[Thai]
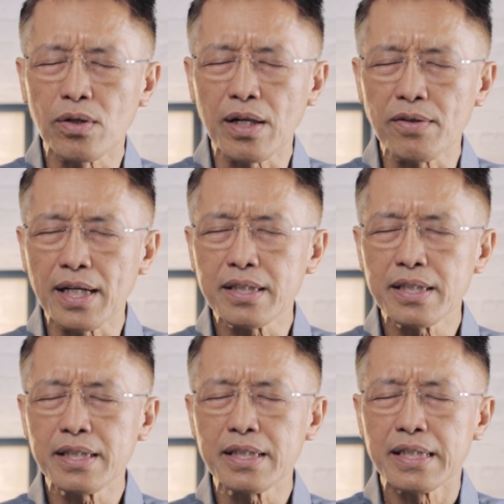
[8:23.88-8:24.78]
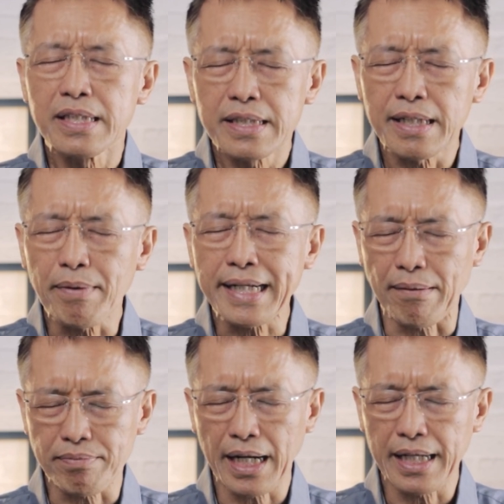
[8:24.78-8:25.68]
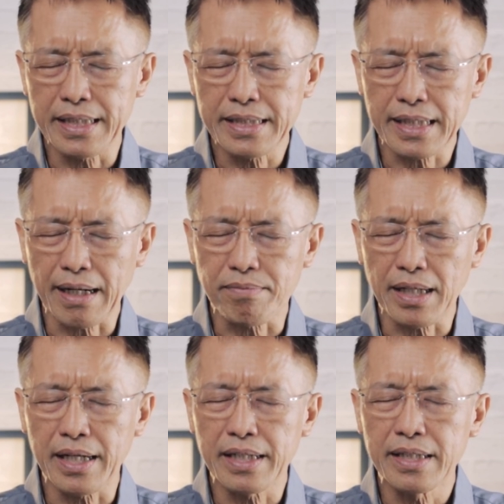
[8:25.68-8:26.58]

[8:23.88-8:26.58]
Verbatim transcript: คนเหล่านั้นที่ยังไม่กลับใจจะกลับใจ